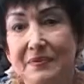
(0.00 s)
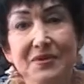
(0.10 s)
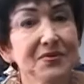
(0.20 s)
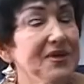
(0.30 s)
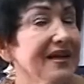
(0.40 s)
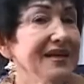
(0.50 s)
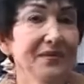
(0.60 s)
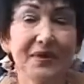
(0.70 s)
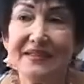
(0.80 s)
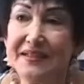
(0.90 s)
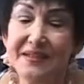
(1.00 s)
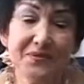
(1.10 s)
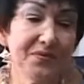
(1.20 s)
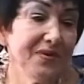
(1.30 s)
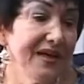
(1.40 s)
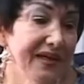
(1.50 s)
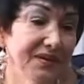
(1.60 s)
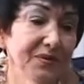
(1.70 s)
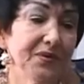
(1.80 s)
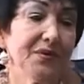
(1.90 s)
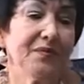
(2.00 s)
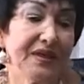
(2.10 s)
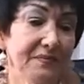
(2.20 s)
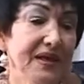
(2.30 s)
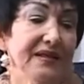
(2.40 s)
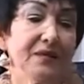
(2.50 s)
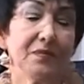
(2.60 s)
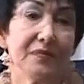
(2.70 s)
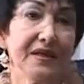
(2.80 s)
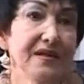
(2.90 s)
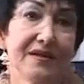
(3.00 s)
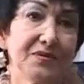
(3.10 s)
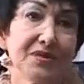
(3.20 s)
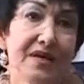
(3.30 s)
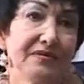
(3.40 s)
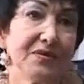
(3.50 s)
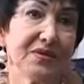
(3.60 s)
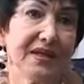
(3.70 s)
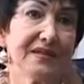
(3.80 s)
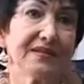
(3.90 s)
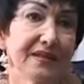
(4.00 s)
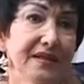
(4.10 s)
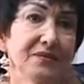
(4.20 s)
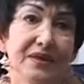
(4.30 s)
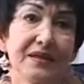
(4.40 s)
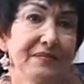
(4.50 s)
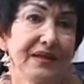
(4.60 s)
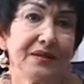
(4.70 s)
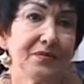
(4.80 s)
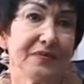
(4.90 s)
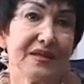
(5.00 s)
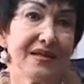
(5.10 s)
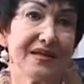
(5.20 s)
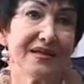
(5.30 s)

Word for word: persona que no ha tenido un gato como animal de compañía no sabe lo que es tener un animal de compañía.